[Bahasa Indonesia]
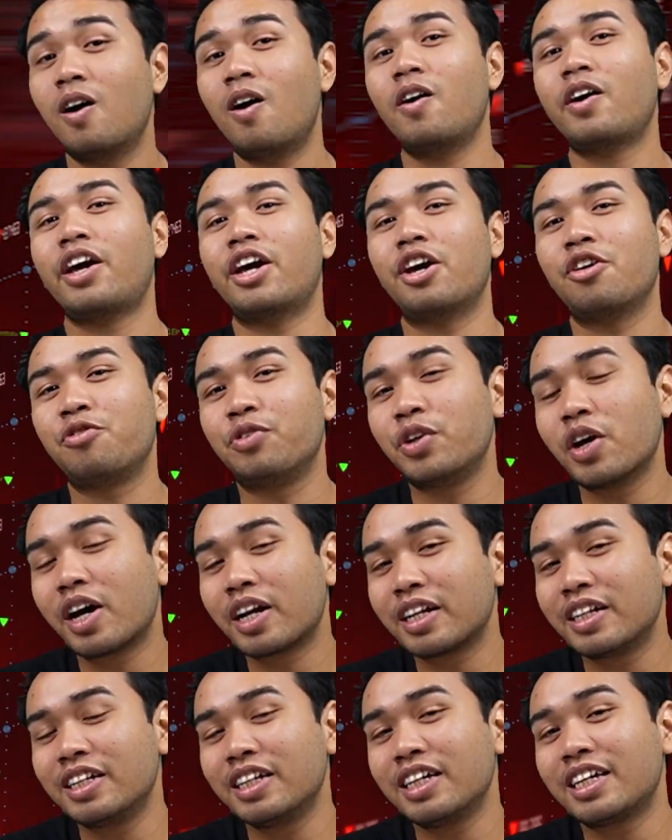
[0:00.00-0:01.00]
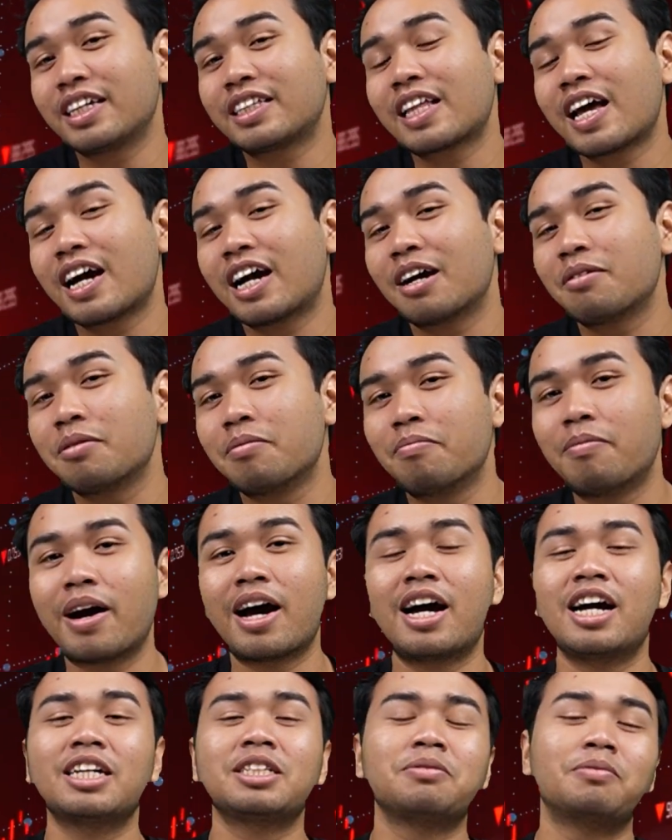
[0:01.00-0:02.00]
Oke, video hari ini kita akan
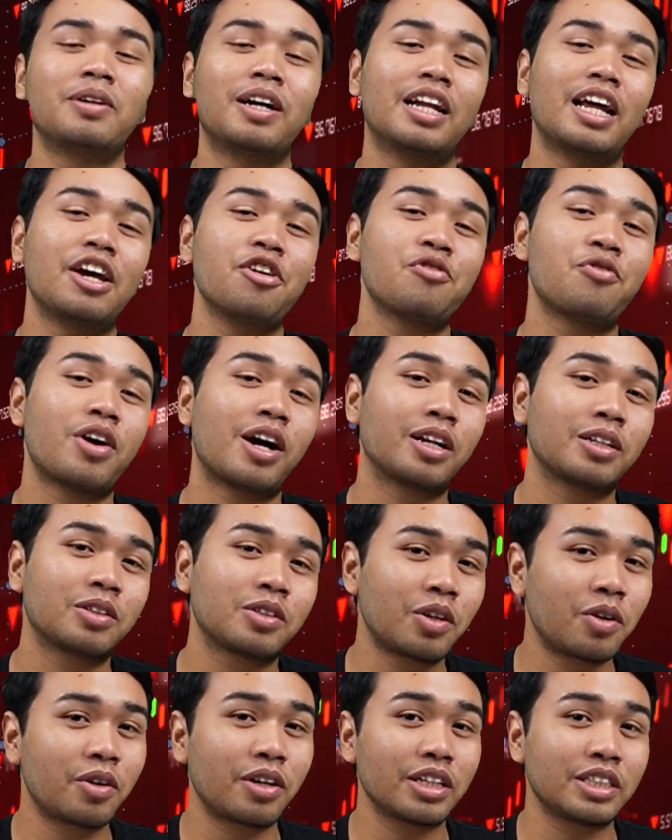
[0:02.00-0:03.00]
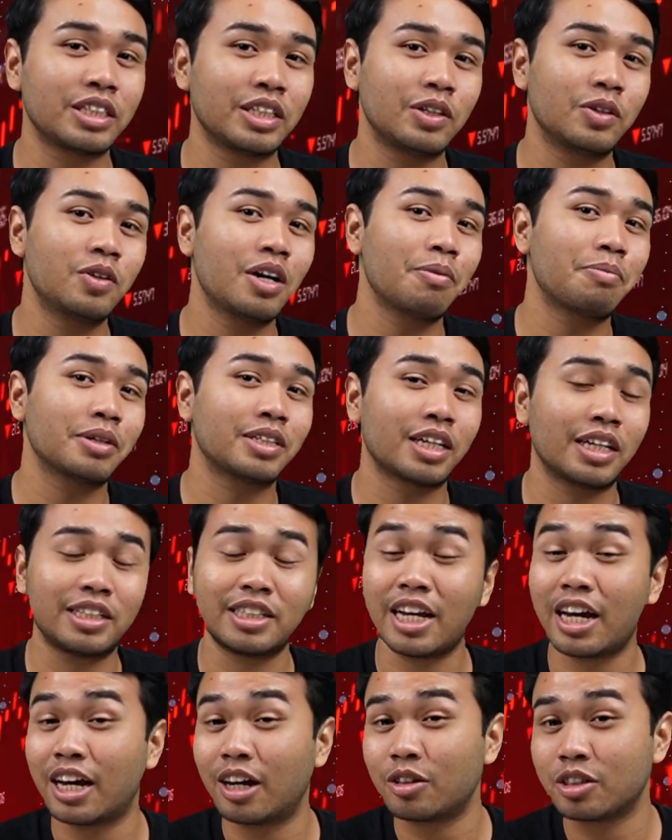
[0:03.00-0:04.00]
membahas mengenai faktor resiko apa
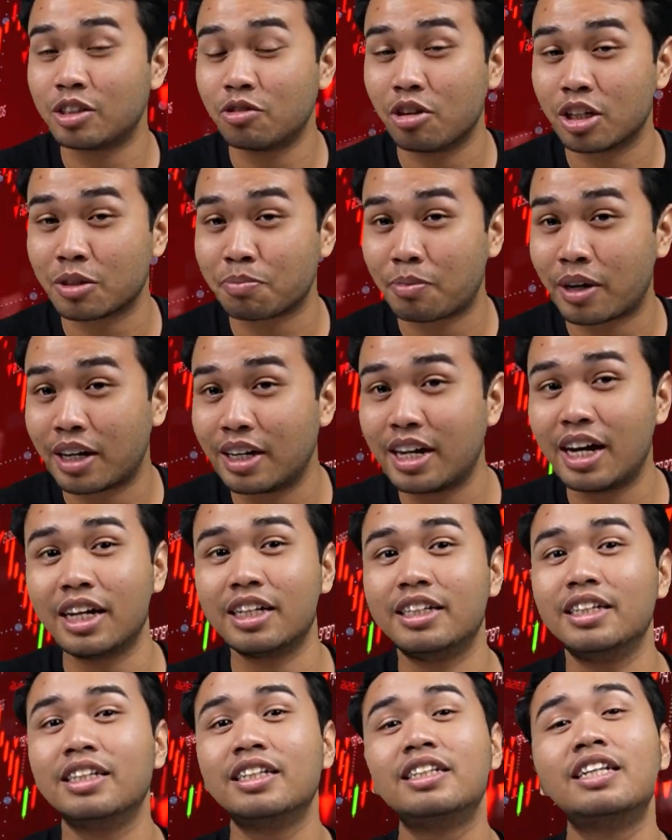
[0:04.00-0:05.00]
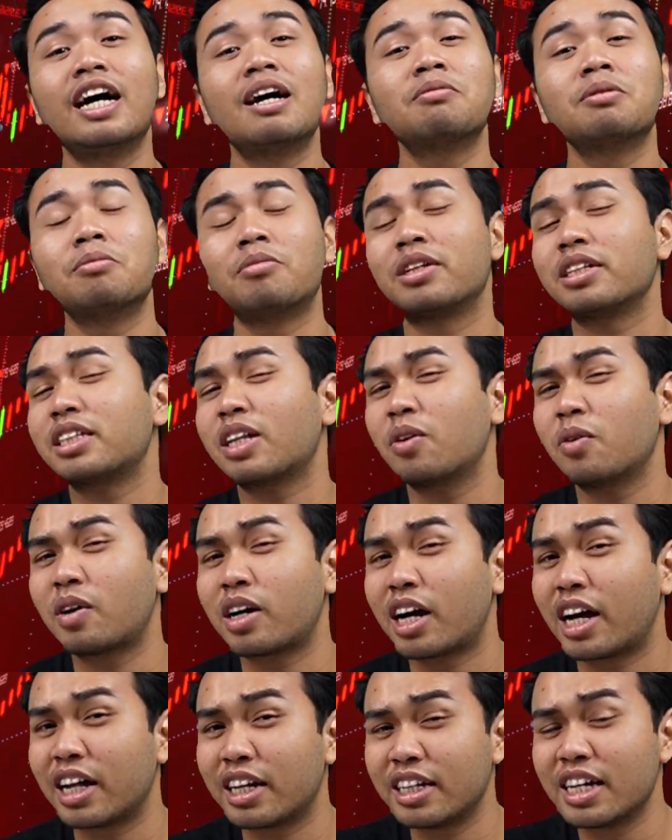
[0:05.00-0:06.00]
saja yang harus diwaspadai dan memberitahu
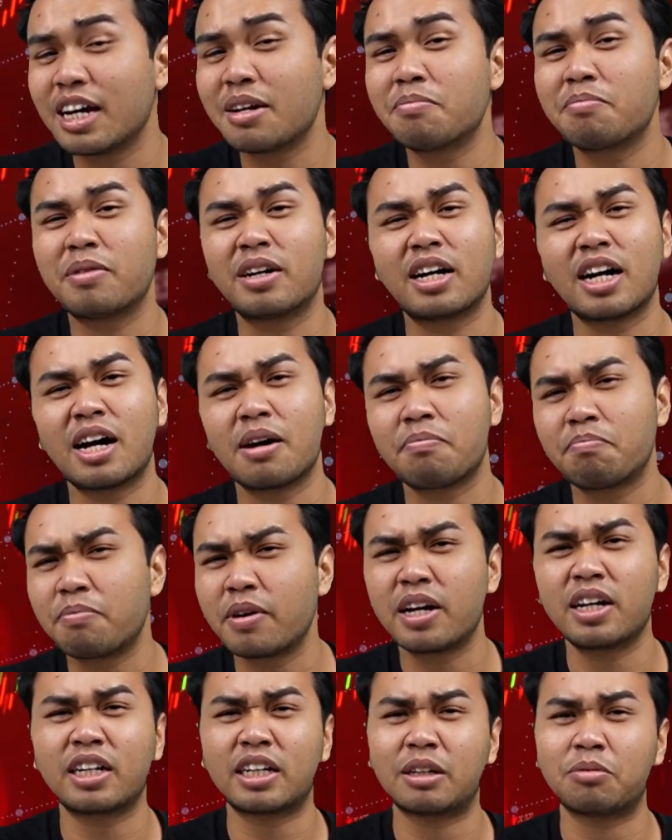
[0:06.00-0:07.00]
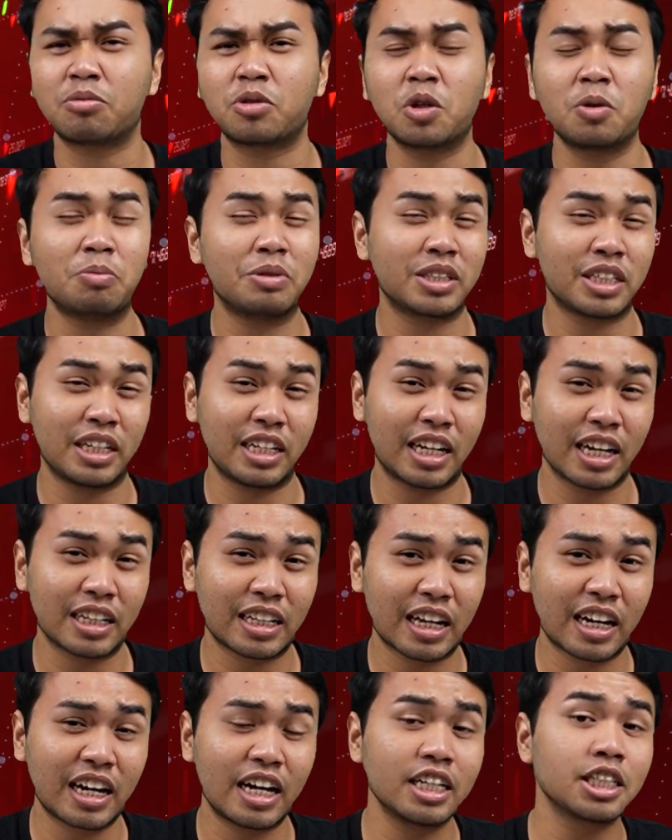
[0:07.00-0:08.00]
kalian mengapa kripto bisa
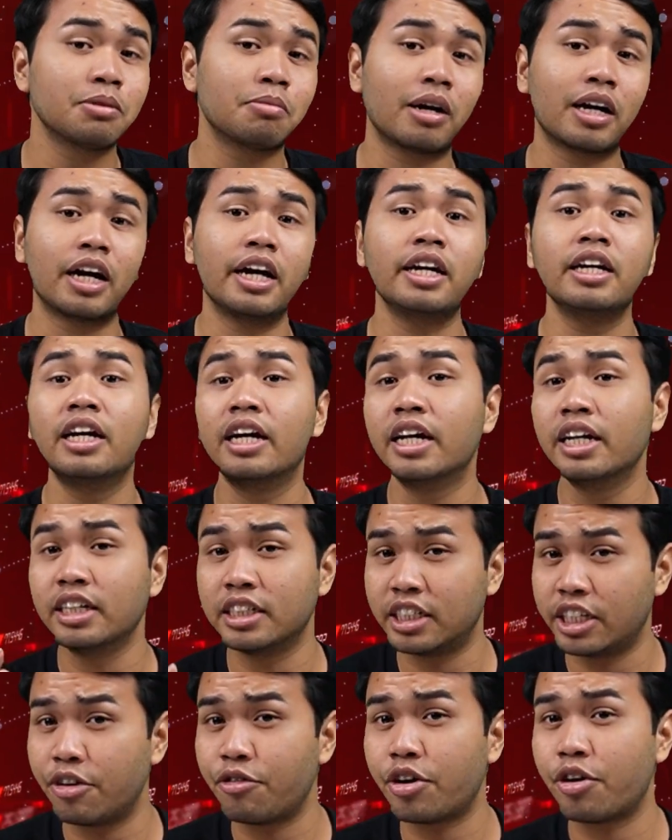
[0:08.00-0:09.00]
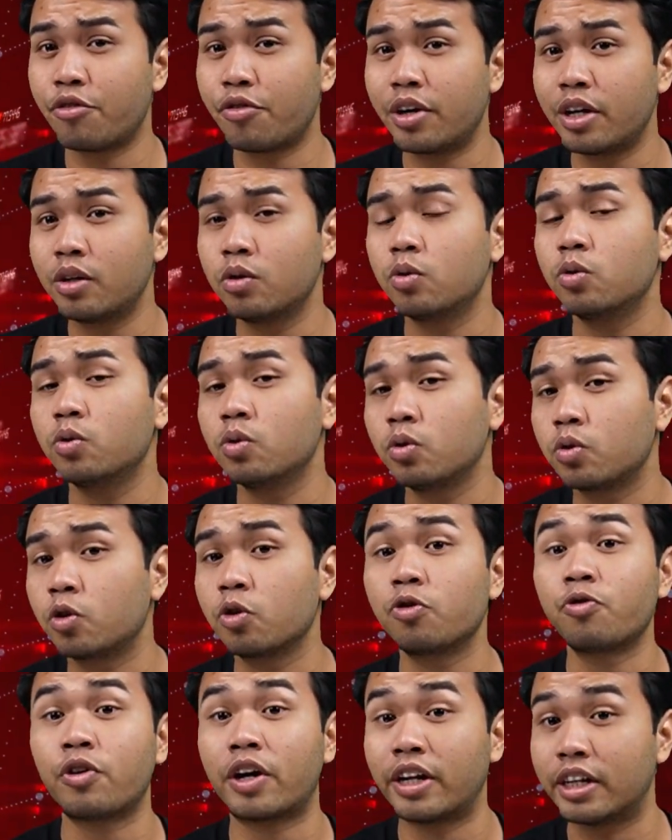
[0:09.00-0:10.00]
dikatakan sebagai safe haven
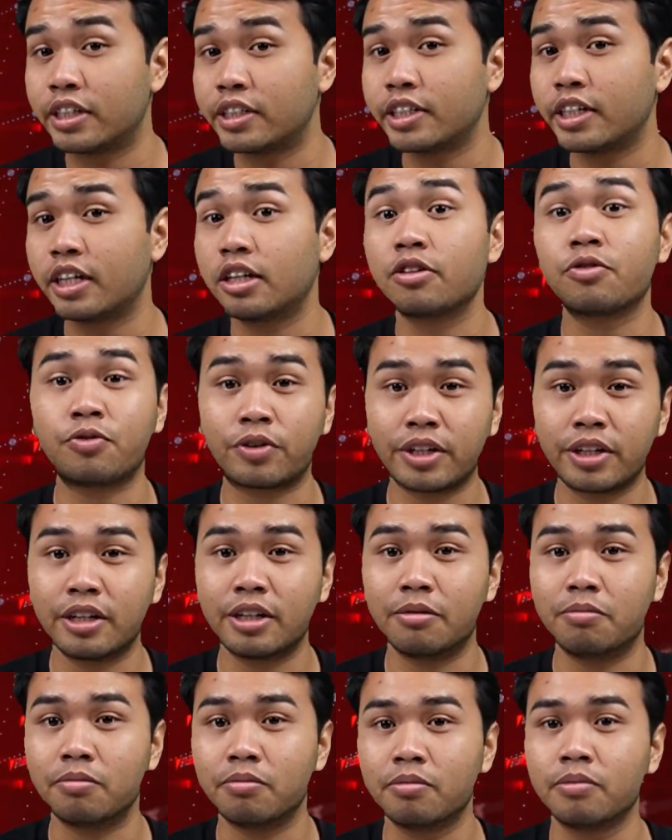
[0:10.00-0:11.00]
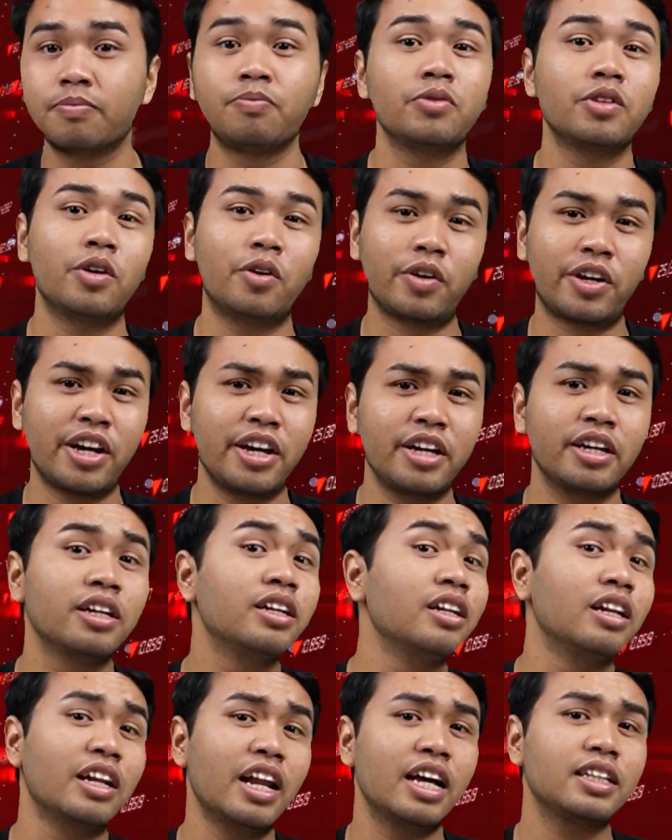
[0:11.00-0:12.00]
untuk financial freedom. Oke,
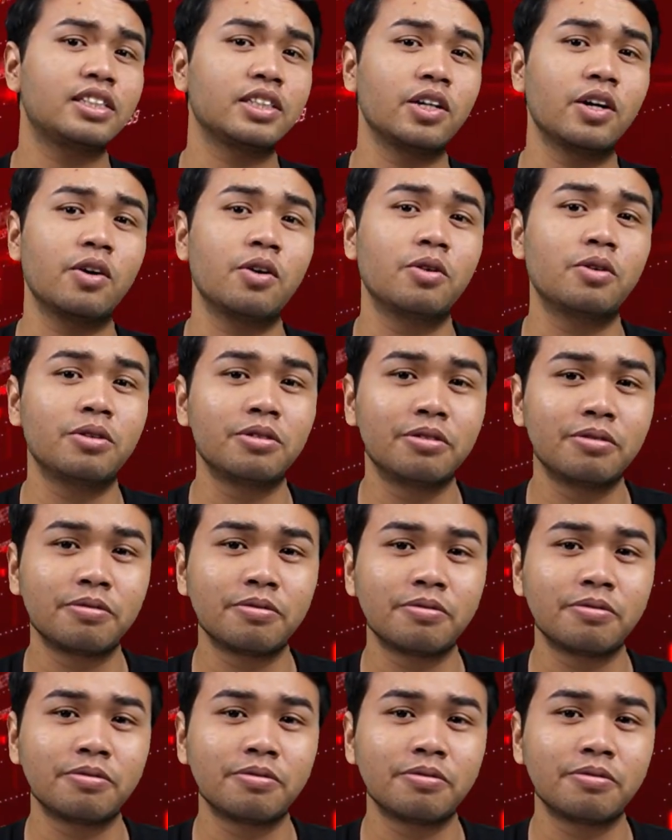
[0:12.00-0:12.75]
let's go!